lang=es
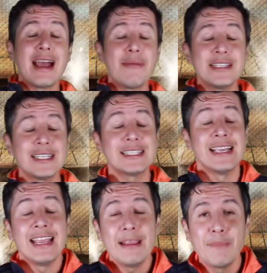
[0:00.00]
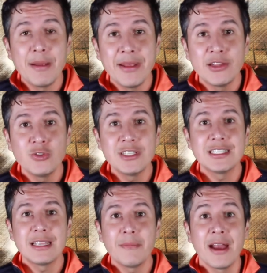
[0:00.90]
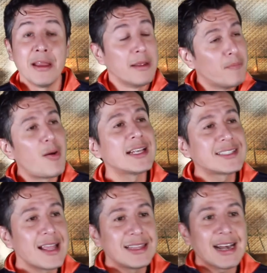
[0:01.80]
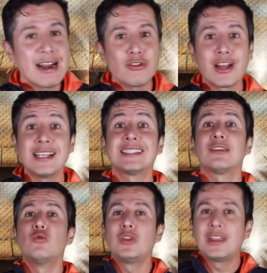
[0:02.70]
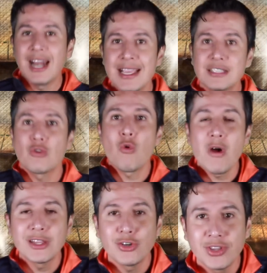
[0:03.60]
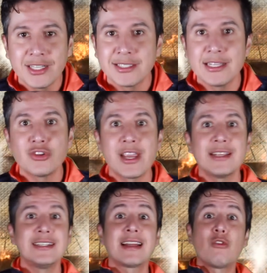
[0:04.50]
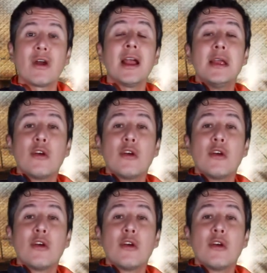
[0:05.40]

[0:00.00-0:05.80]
a veces implementa un sistema bastante raro, que es un 3-4-3. Eso quiere decir que juega